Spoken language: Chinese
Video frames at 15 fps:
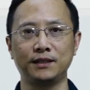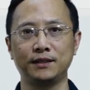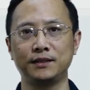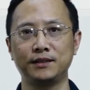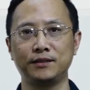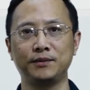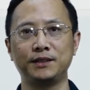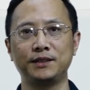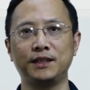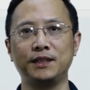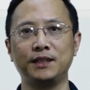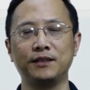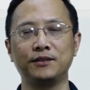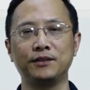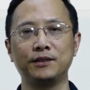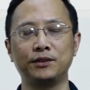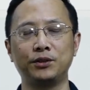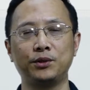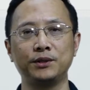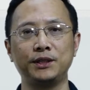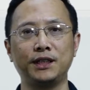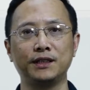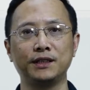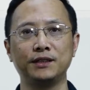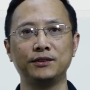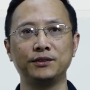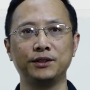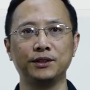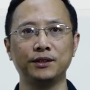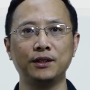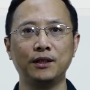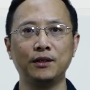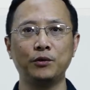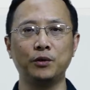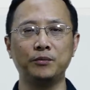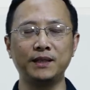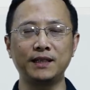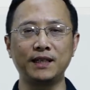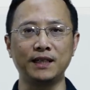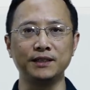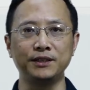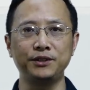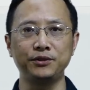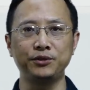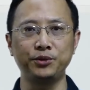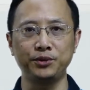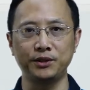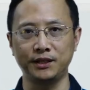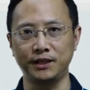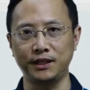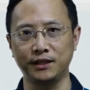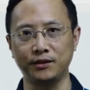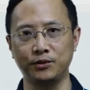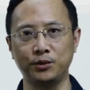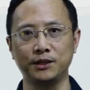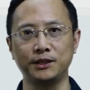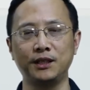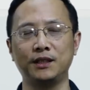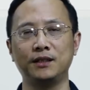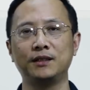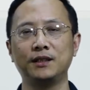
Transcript: 那么这里头的抽象呢，就是我们感兴趣的那个过程，